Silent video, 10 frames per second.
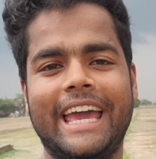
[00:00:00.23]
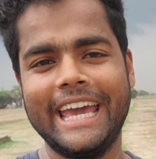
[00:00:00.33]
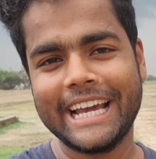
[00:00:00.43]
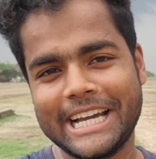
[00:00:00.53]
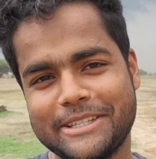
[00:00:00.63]
हे
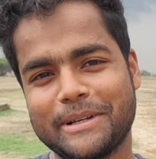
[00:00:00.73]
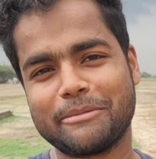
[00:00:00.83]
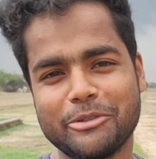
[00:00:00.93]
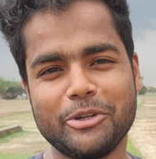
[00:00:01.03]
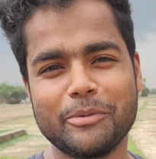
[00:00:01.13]
गाइस वेलकम
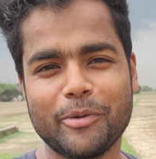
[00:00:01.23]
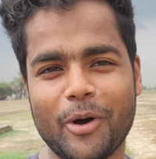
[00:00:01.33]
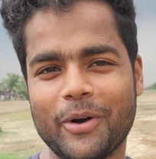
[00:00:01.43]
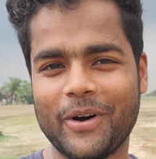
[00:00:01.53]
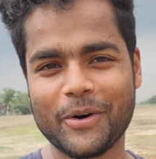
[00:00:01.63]
टू न्यू
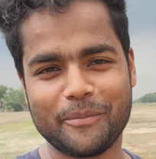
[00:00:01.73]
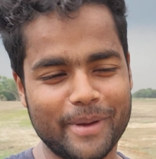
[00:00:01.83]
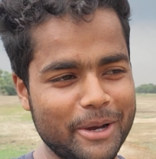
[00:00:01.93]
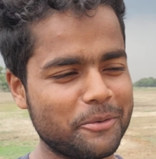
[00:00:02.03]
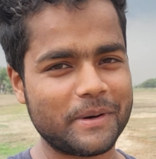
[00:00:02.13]
ब्लॉग और
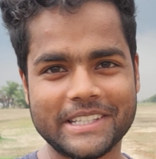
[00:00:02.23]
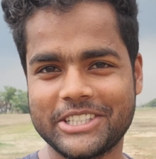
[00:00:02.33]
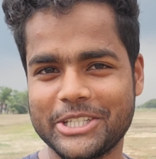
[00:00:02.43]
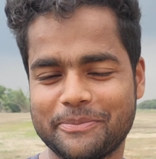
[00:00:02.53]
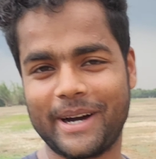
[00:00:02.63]
मैं हूं
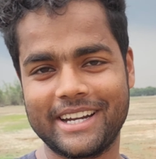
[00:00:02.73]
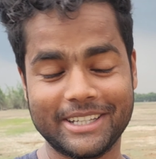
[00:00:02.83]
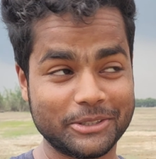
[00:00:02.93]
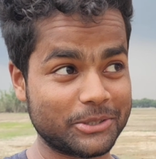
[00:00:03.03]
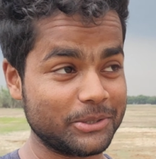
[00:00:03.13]
आशीष पाठक
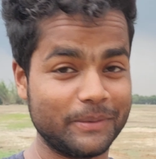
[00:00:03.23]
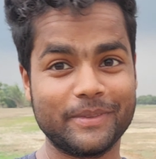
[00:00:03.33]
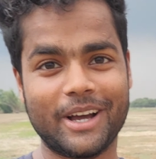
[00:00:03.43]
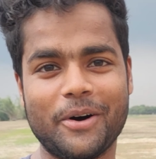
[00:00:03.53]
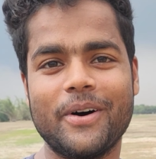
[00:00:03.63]
दोस्तों
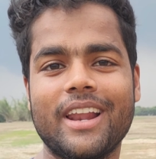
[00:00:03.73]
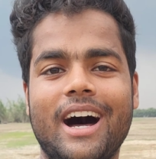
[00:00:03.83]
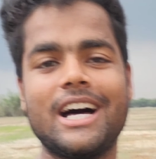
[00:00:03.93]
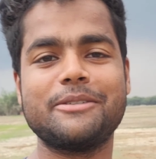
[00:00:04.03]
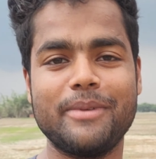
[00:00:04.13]
और
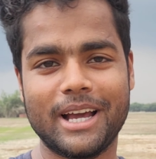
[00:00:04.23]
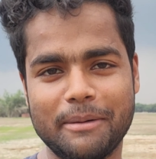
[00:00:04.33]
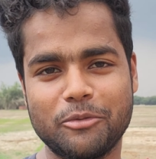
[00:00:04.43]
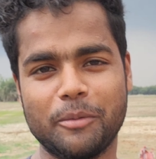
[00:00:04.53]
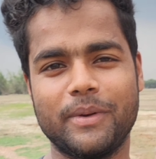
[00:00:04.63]
आज मैं
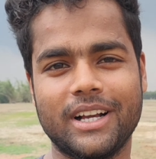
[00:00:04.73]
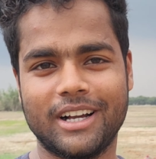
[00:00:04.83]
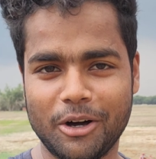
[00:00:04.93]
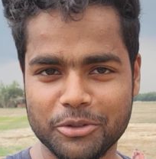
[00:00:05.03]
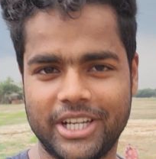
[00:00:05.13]
आपको अपना
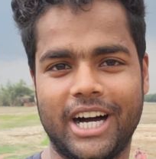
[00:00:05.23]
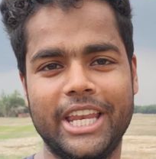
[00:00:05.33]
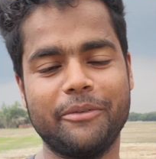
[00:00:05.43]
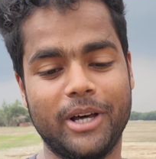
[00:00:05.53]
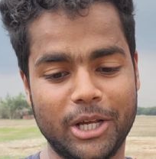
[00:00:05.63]
गांव
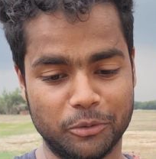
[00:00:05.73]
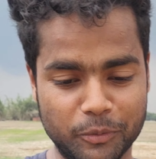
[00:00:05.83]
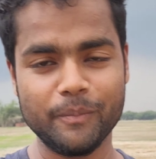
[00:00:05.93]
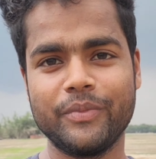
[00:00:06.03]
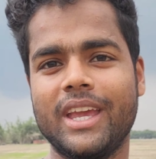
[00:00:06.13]
दिखाने वाला हूं
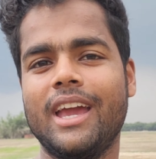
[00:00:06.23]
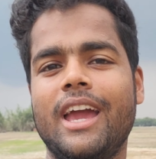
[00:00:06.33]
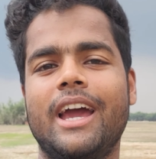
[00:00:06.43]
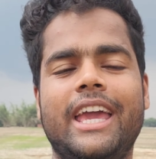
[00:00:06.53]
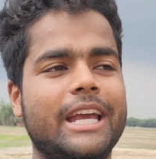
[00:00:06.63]

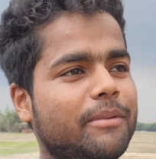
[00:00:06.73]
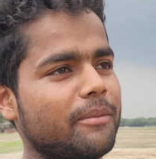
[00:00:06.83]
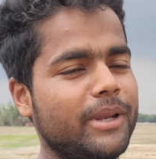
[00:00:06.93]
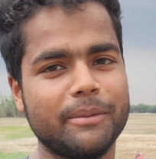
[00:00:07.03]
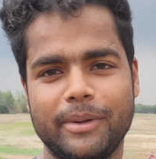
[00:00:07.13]
एक बार
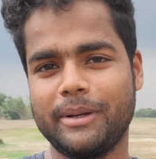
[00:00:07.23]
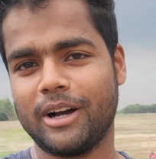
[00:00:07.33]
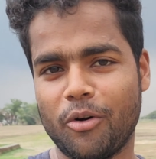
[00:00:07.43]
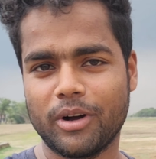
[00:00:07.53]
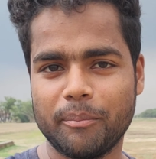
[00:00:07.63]
मैंने अपने
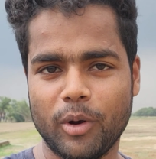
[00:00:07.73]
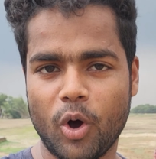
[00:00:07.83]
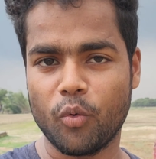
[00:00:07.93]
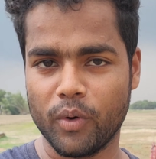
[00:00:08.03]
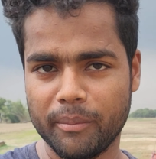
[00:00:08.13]
गांव का
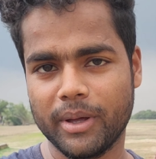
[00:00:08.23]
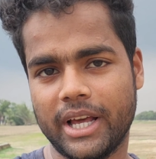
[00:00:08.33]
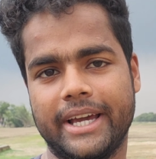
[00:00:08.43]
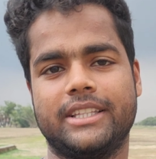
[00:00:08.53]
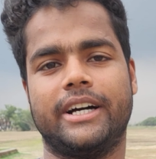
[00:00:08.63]
ब्लॉग वन
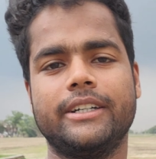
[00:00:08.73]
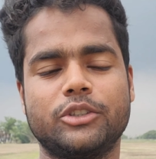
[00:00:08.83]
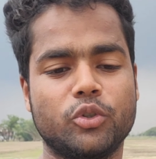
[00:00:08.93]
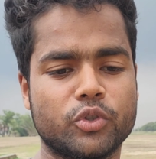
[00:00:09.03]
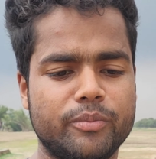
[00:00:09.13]
बनाया था
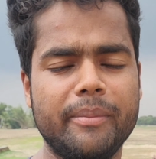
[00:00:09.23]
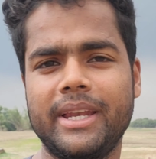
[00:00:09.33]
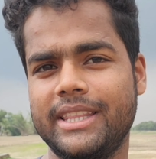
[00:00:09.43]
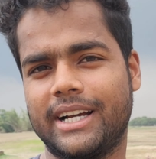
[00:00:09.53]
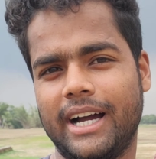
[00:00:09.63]
तो उसमें
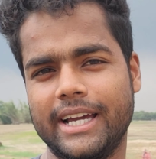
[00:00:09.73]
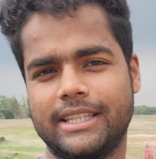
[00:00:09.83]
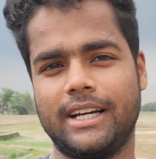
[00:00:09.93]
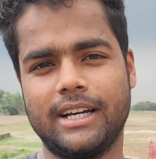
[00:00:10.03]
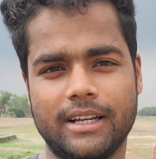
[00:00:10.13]
मैंने दिखाया
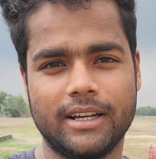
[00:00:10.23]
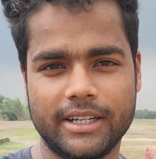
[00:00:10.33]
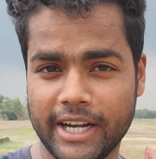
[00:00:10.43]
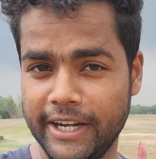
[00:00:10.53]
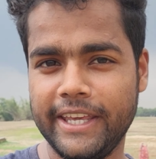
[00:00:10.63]
था
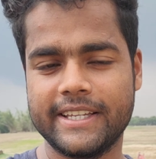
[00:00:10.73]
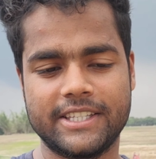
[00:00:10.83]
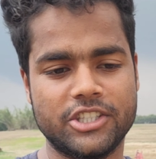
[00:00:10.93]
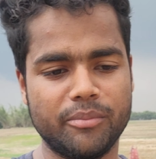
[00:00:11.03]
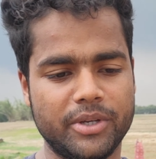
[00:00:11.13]
ठंडी के
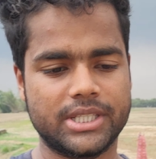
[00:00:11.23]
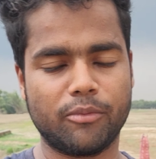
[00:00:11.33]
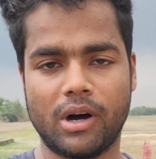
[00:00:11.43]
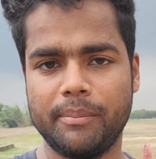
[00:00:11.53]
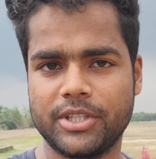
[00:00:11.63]
सीज़न में जब
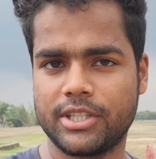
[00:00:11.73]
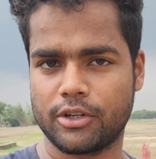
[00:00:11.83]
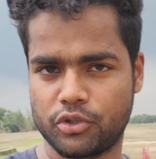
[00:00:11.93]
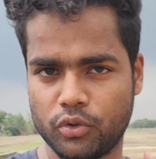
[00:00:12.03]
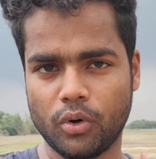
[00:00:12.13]
वहां पे
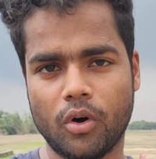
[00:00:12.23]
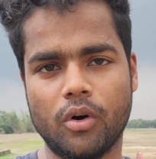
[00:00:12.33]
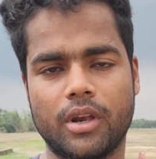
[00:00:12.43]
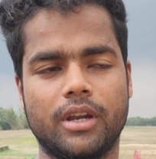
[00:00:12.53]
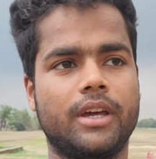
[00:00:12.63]
सरसों
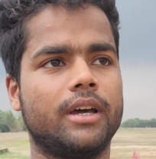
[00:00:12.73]
और